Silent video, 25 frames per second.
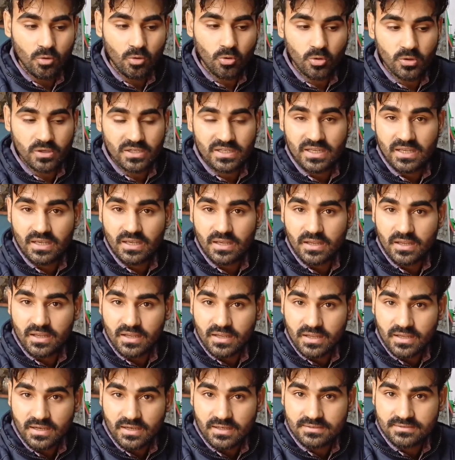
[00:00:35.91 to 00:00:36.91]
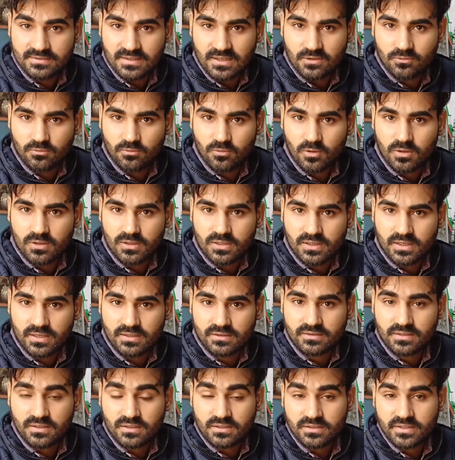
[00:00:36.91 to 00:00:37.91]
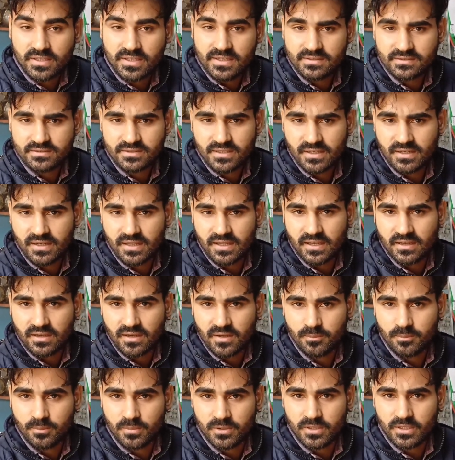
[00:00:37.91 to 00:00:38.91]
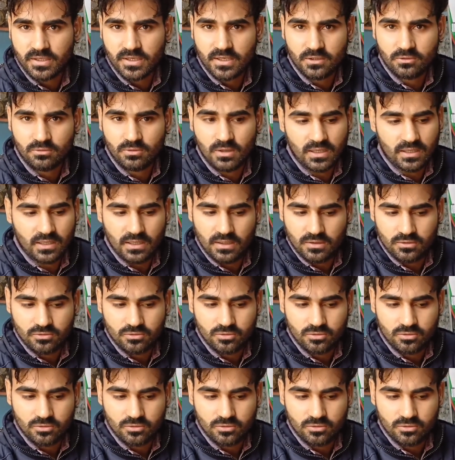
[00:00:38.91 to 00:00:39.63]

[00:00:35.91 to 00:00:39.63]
और ये 1000 वोल्ट के अंदर टेस्टेड है कंपनी के द्वारा